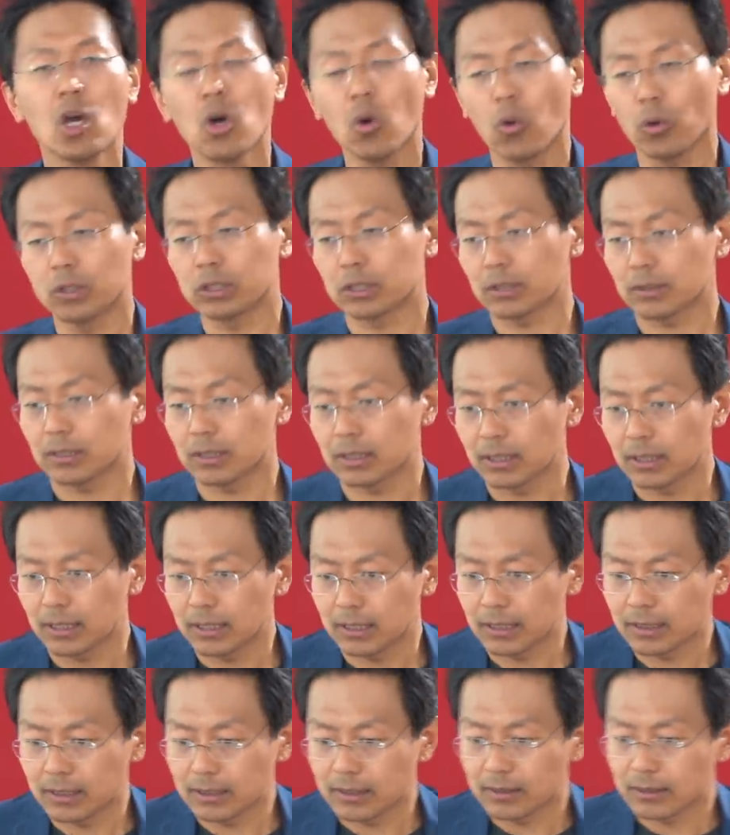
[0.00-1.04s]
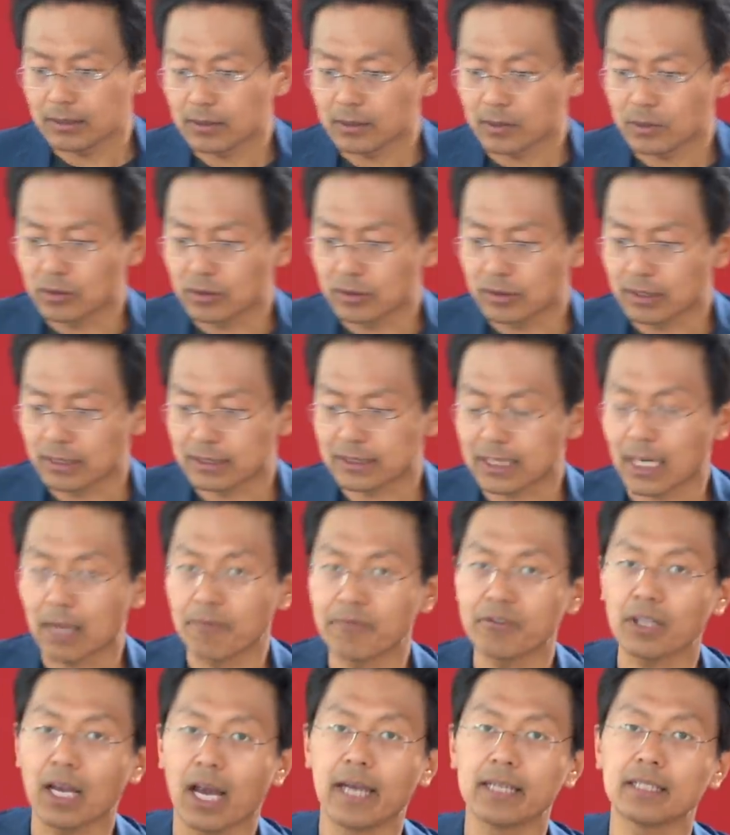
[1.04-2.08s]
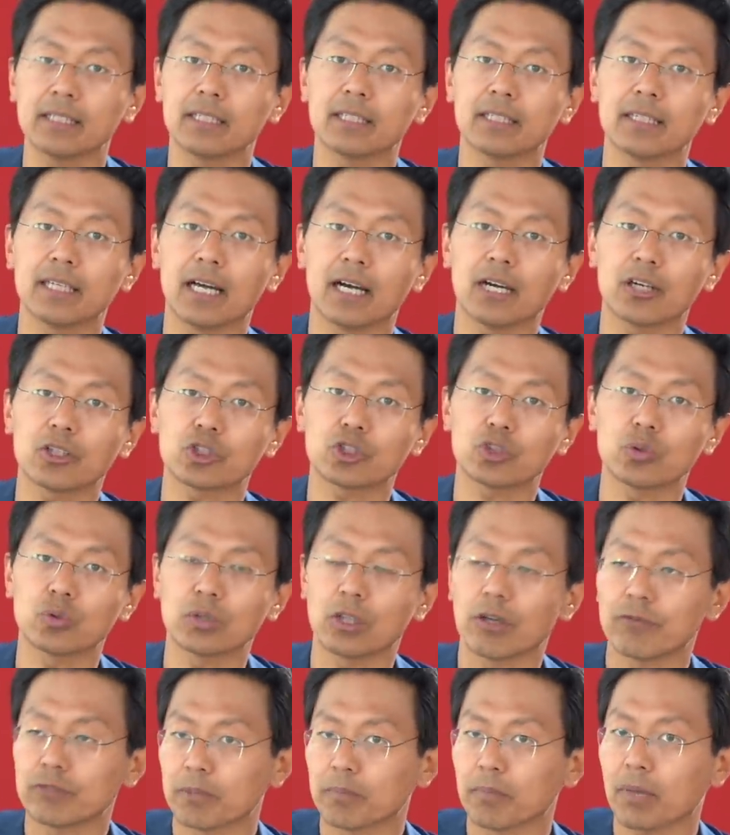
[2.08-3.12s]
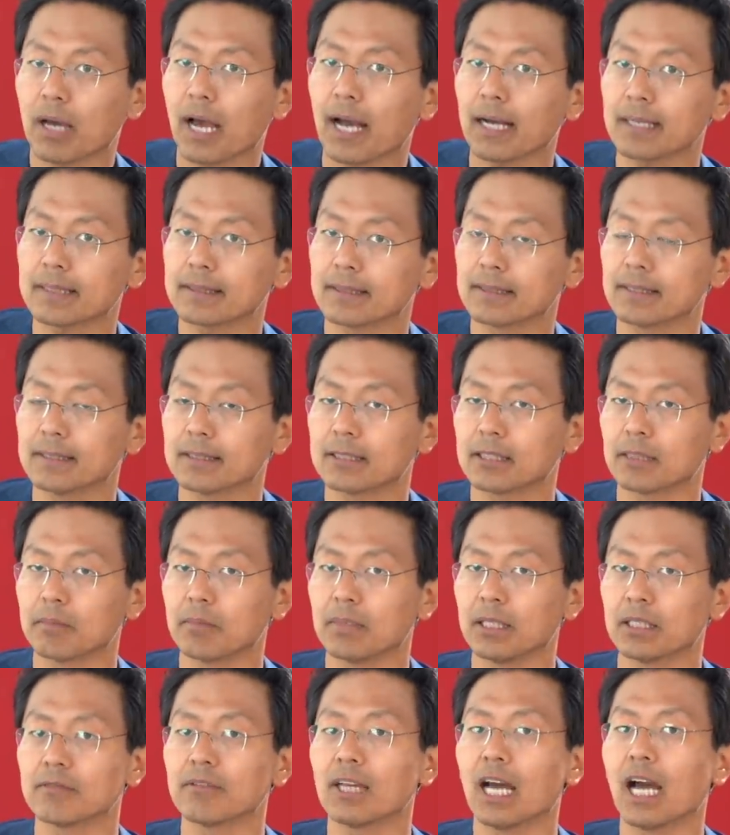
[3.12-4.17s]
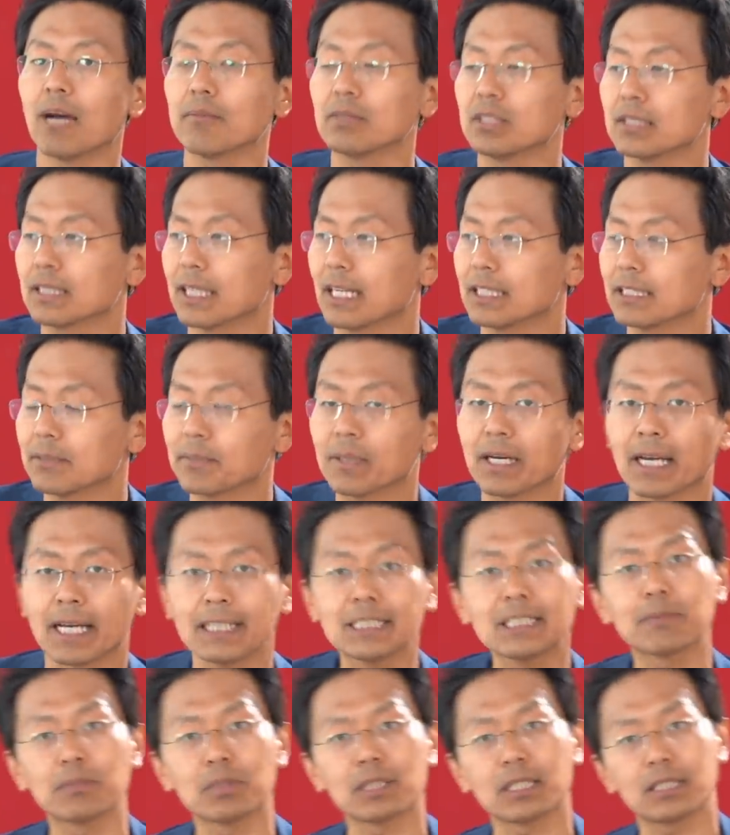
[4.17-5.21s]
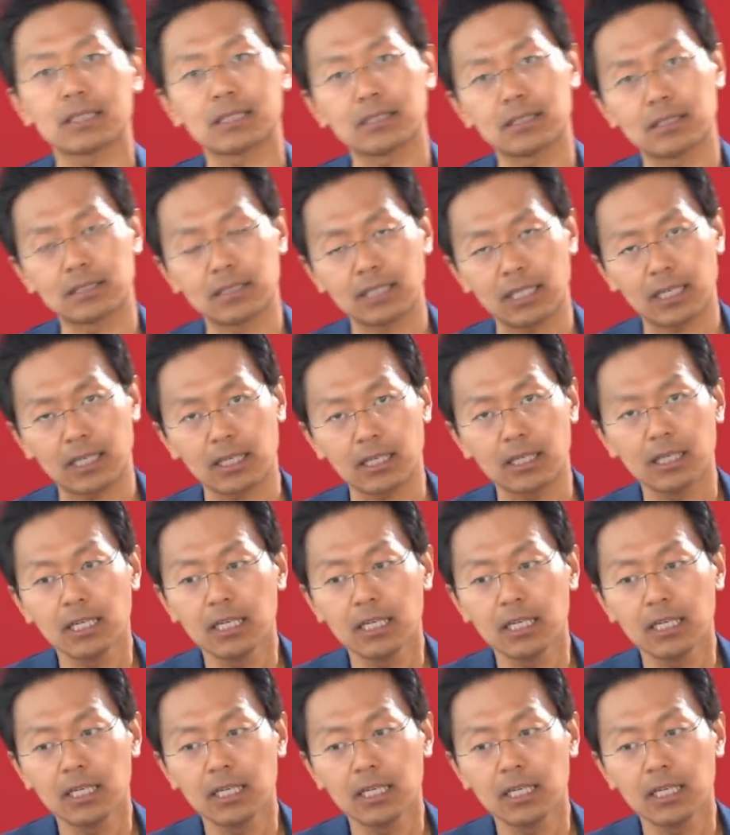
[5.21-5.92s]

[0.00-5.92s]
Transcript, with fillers: Und jetzt haben wir einige Jahre schon auf die Praxis geblickt. Wir haben die Transparenzberichte der